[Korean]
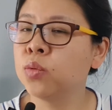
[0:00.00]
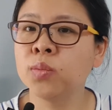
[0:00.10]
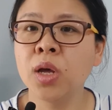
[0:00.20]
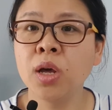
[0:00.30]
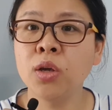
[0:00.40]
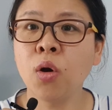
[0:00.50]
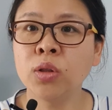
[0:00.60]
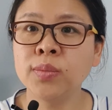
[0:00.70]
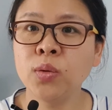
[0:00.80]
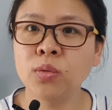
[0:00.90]
좀
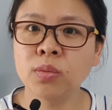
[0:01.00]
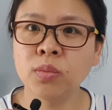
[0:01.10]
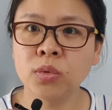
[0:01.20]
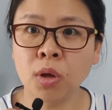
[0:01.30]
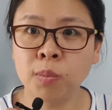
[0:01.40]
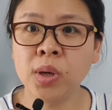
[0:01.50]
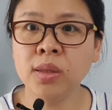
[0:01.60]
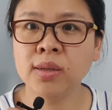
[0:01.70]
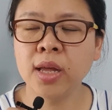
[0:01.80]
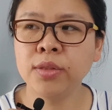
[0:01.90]
여름에 요즘
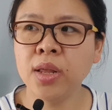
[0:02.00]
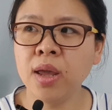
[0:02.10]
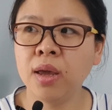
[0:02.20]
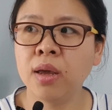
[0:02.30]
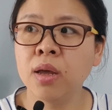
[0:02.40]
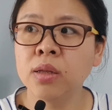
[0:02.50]
덥기는 한데